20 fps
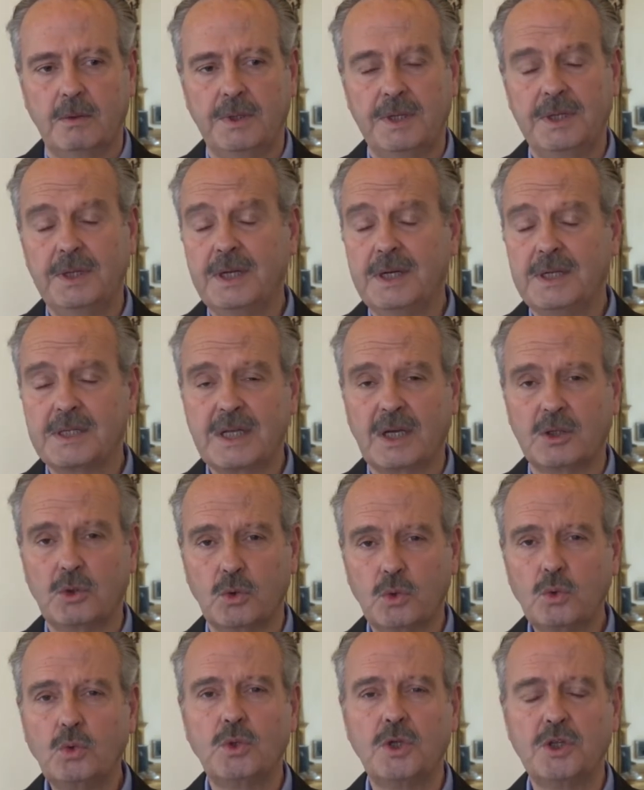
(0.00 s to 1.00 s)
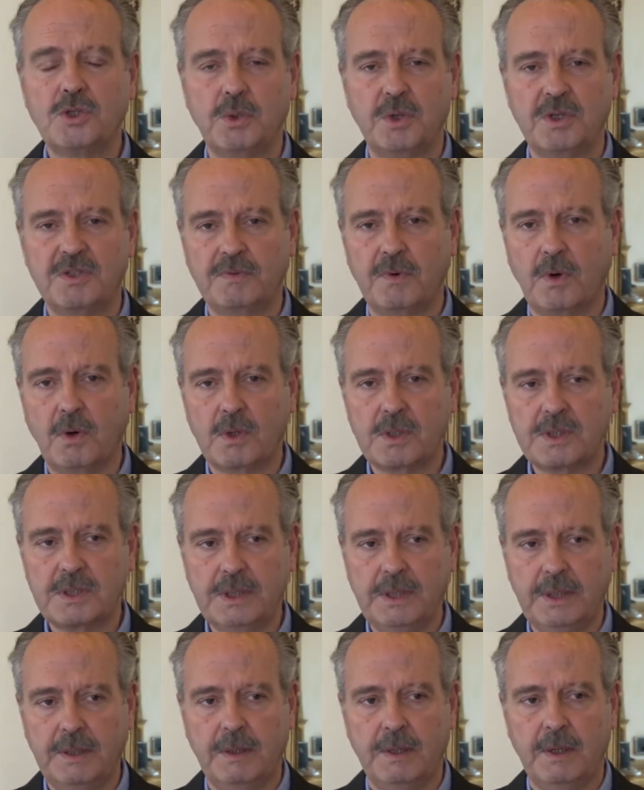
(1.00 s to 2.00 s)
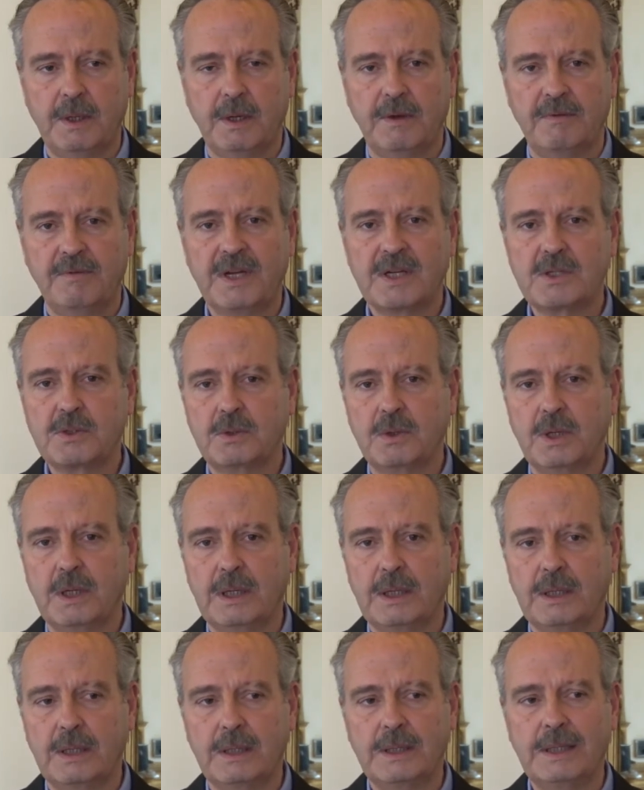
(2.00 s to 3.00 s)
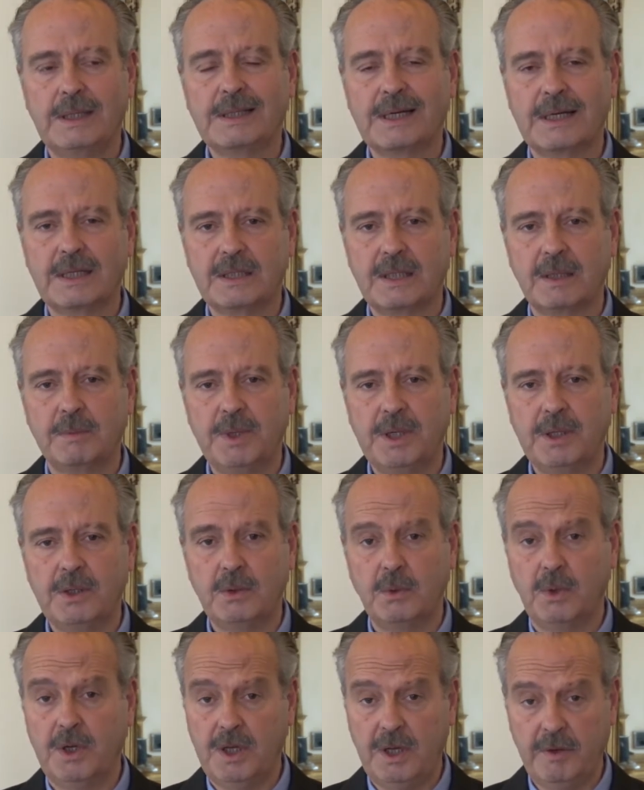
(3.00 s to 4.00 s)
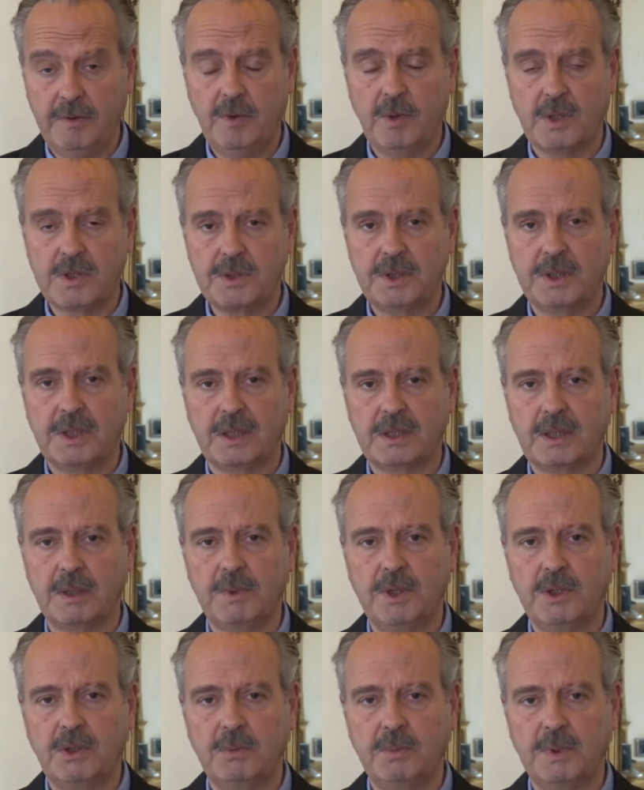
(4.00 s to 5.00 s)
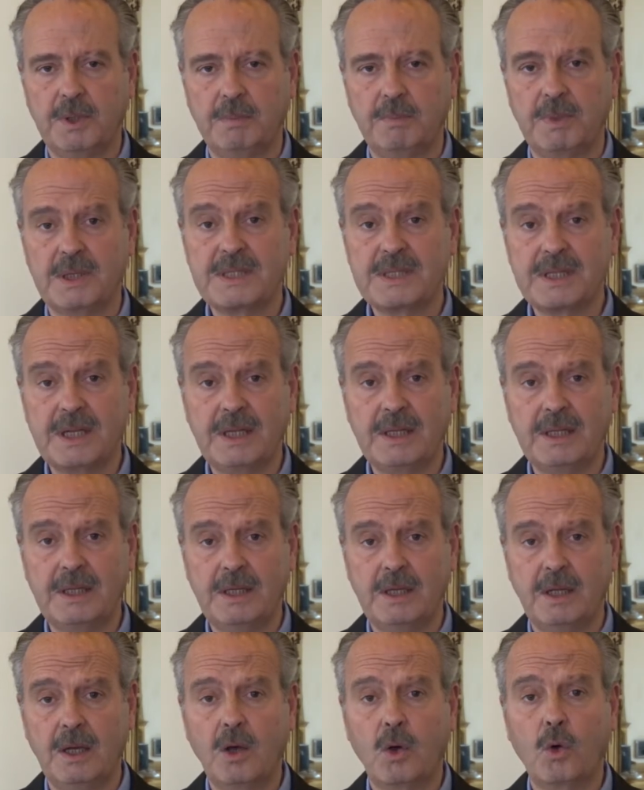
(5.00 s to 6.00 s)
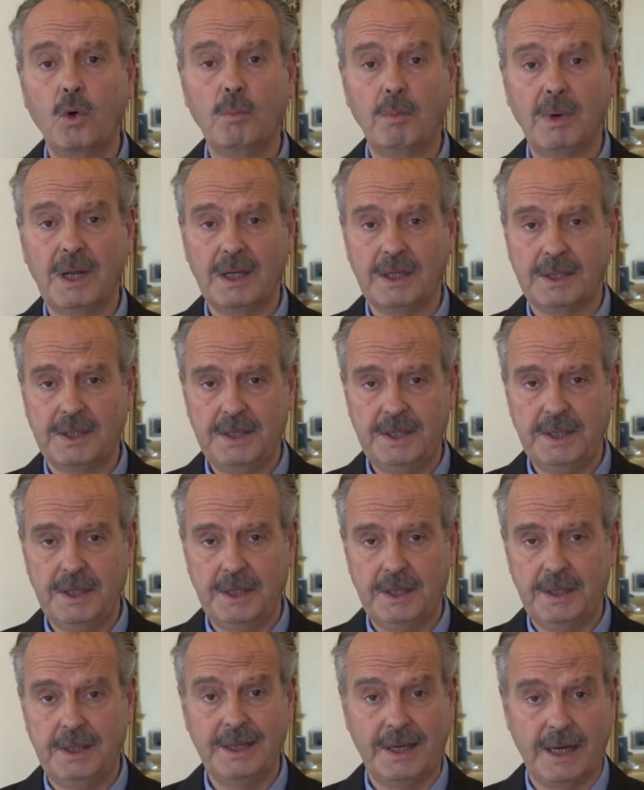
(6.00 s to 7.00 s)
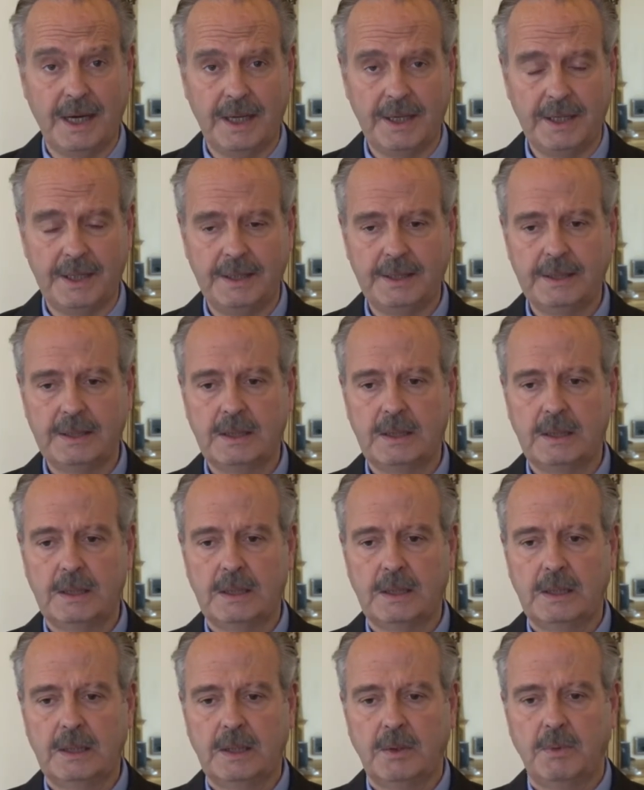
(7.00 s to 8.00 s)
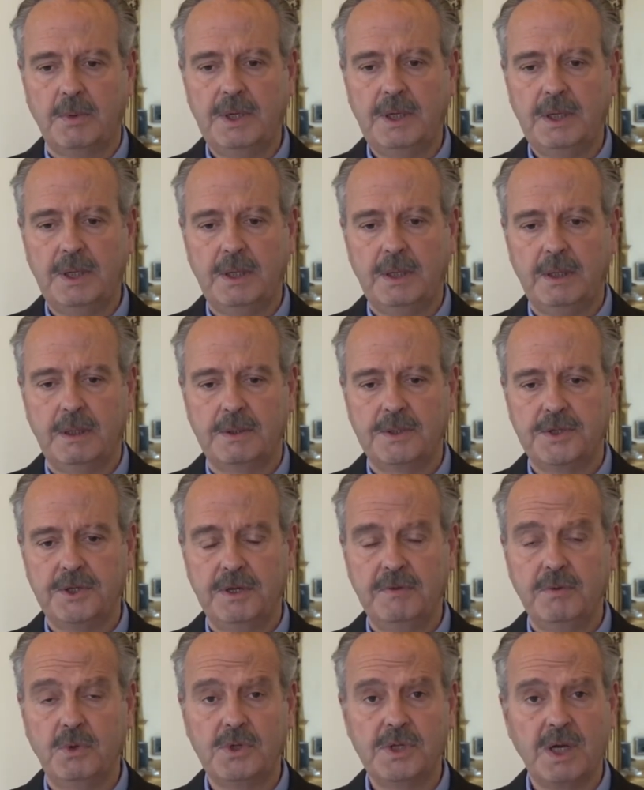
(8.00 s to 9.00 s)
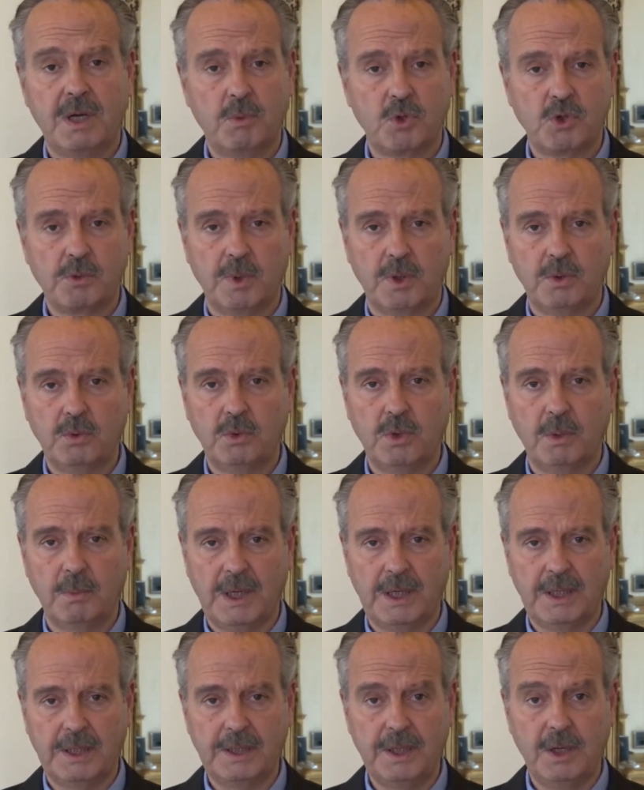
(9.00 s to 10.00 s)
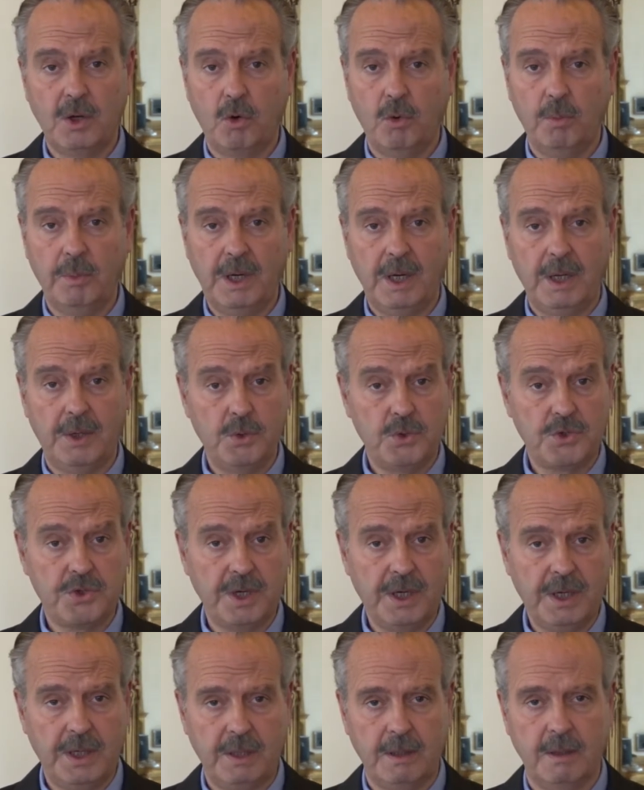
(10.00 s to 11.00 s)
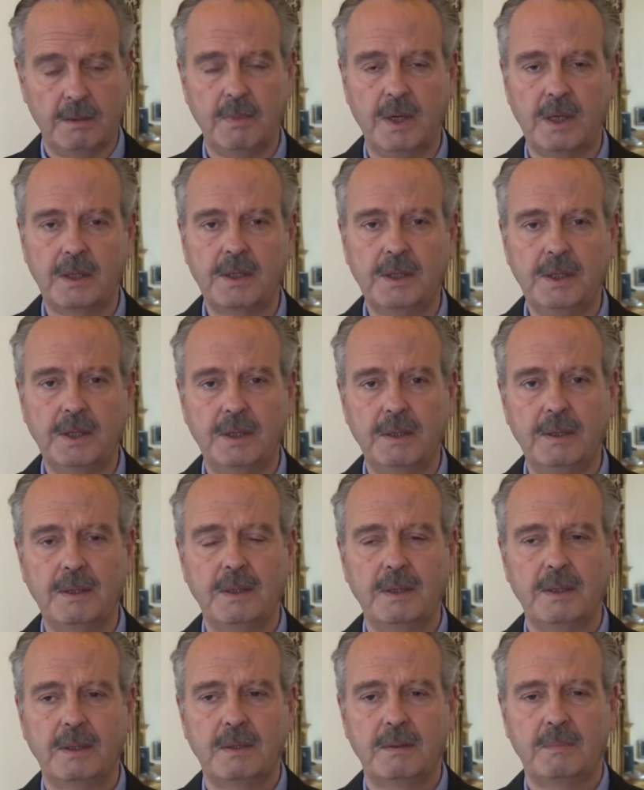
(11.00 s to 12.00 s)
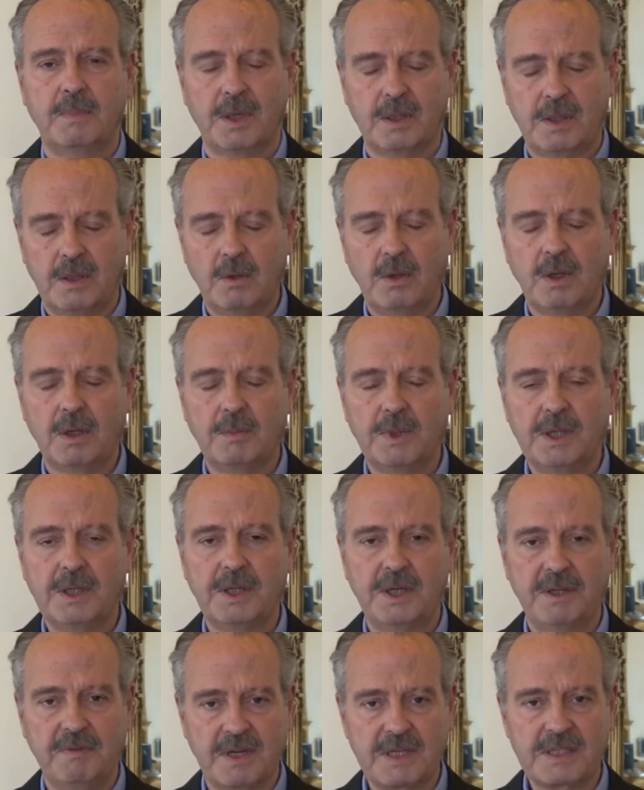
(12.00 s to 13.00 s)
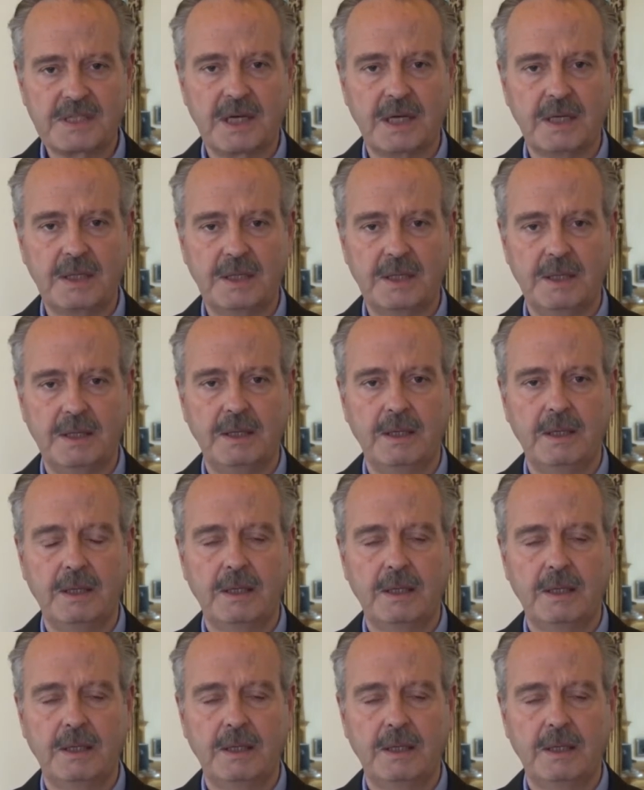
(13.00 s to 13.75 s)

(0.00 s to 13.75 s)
indirizzato tutti i suoi sforzi verso la, il trattamento, l'individuazione di trattamento per pazienti con malattie rare. Quindi ci rivolgiamo soprattutto a malattie come la Duchenne, malattie particolarmente devastanti